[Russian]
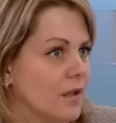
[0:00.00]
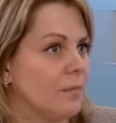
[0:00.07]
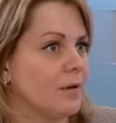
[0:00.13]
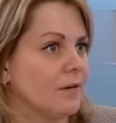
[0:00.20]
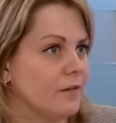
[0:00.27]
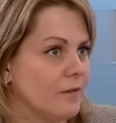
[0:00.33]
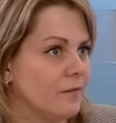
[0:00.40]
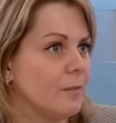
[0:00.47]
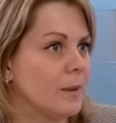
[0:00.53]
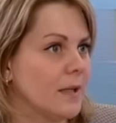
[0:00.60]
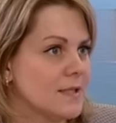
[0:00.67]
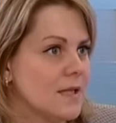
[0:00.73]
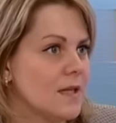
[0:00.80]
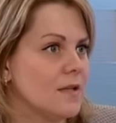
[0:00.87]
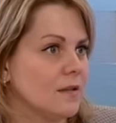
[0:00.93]

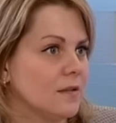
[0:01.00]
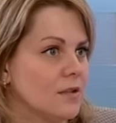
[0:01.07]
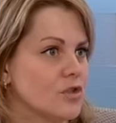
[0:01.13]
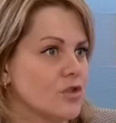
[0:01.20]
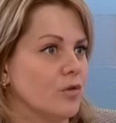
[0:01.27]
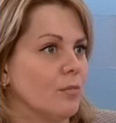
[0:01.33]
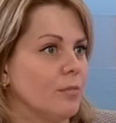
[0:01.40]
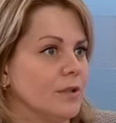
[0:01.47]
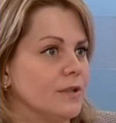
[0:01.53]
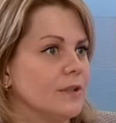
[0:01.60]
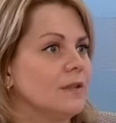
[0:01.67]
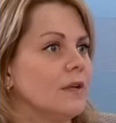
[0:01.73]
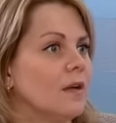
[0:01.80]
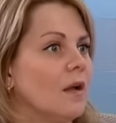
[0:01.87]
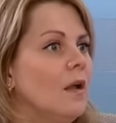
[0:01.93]
противопоказание должно быть –
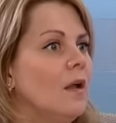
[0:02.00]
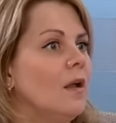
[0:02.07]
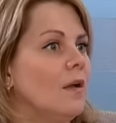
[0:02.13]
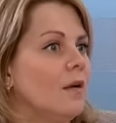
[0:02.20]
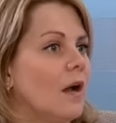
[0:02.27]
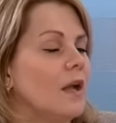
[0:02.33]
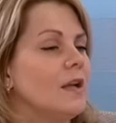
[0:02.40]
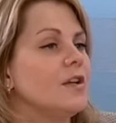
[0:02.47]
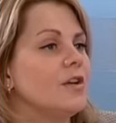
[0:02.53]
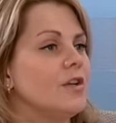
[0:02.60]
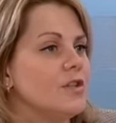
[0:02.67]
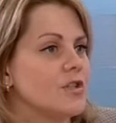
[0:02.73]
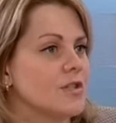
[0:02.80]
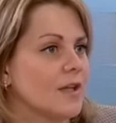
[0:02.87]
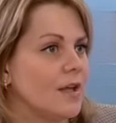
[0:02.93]
это
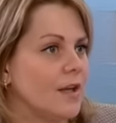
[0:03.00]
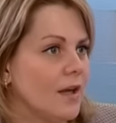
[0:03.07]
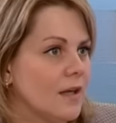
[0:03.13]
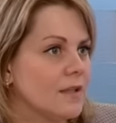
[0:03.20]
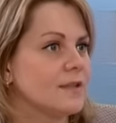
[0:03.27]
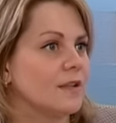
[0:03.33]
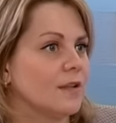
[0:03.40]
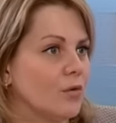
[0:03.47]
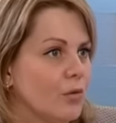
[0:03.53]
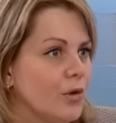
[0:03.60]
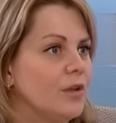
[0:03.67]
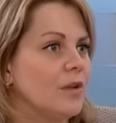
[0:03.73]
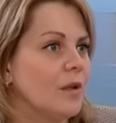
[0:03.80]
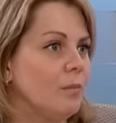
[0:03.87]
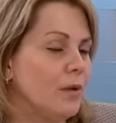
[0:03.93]
аллергическая реакция на
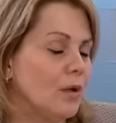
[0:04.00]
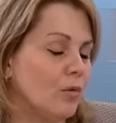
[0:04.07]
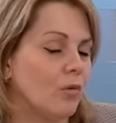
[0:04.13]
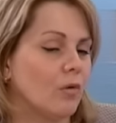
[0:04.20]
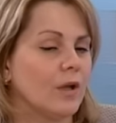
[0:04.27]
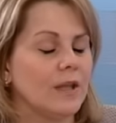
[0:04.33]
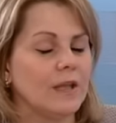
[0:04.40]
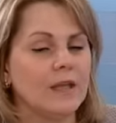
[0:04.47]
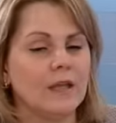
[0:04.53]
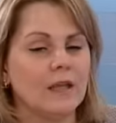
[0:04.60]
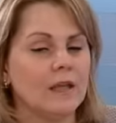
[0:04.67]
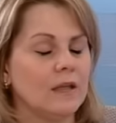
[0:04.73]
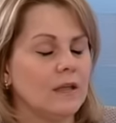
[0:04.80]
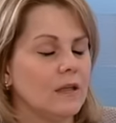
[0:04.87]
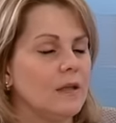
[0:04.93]
куриный белок. И
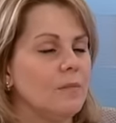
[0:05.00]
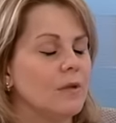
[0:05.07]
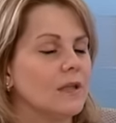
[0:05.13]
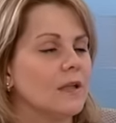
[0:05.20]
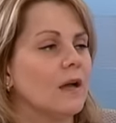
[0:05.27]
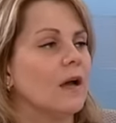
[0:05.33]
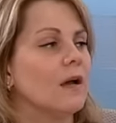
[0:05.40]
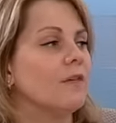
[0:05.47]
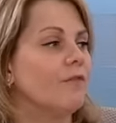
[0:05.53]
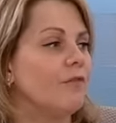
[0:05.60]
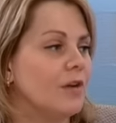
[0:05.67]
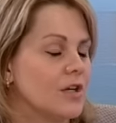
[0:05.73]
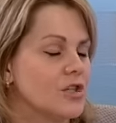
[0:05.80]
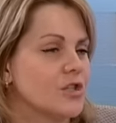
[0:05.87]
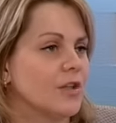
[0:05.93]
именно
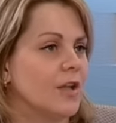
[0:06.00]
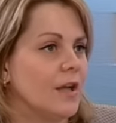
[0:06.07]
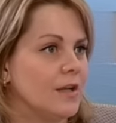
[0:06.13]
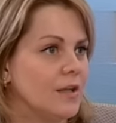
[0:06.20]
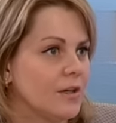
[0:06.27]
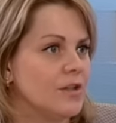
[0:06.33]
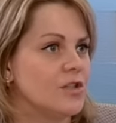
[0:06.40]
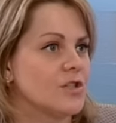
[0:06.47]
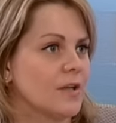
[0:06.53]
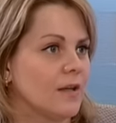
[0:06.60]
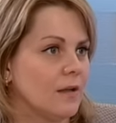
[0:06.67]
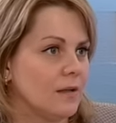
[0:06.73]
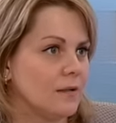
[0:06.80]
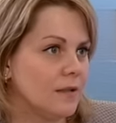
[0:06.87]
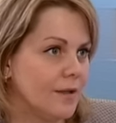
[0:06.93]
выраженная
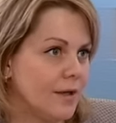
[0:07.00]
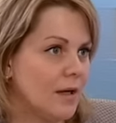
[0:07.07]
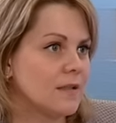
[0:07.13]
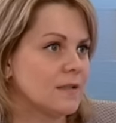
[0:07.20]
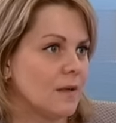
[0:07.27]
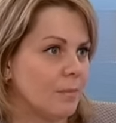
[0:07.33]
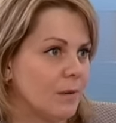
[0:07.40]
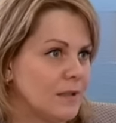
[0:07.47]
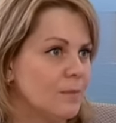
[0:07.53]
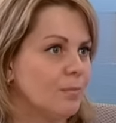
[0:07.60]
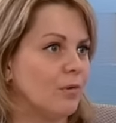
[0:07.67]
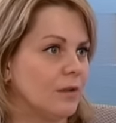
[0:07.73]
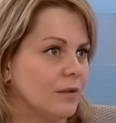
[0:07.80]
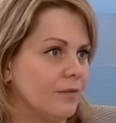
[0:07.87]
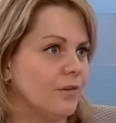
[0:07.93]
аллергическая реакция по
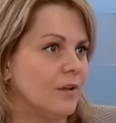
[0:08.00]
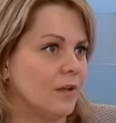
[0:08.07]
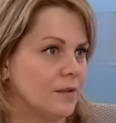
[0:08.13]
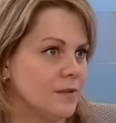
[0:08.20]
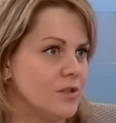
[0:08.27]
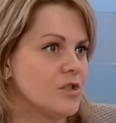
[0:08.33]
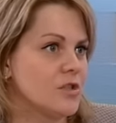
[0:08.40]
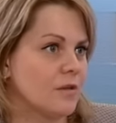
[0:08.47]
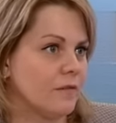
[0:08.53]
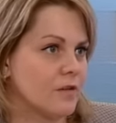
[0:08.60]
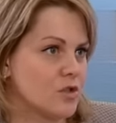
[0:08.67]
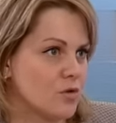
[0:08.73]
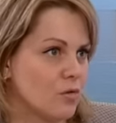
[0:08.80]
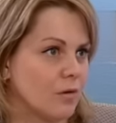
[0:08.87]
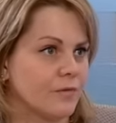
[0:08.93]
типу анафилактического
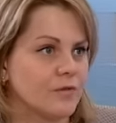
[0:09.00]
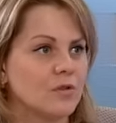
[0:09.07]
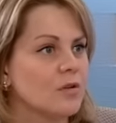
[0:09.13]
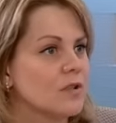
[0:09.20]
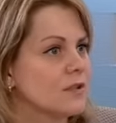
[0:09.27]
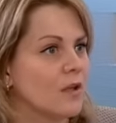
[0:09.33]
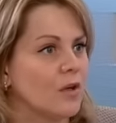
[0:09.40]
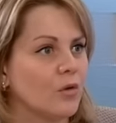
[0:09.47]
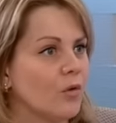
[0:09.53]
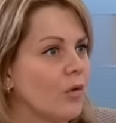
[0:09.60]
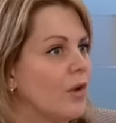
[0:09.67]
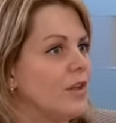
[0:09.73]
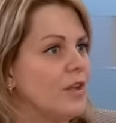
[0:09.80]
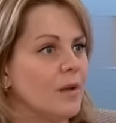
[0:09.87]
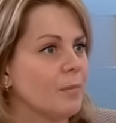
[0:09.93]
шока. Все
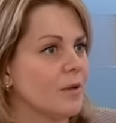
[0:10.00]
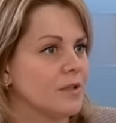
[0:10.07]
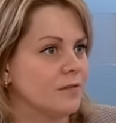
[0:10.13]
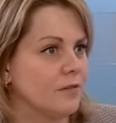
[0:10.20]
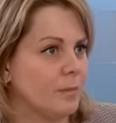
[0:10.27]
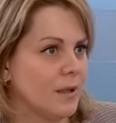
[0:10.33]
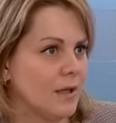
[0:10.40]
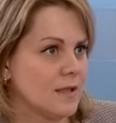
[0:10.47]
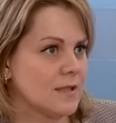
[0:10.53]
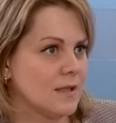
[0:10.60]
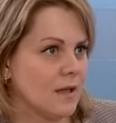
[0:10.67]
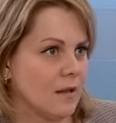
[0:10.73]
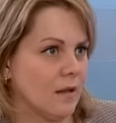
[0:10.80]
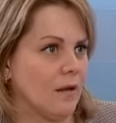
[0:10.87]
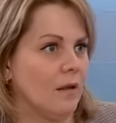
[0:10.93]
остальное не
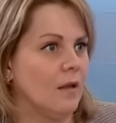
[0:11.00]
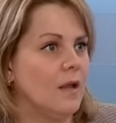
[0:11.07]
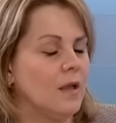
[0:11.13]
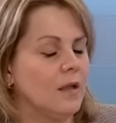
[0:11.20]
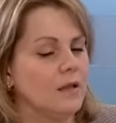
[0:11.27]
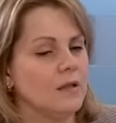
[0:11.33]
противопоказание. И,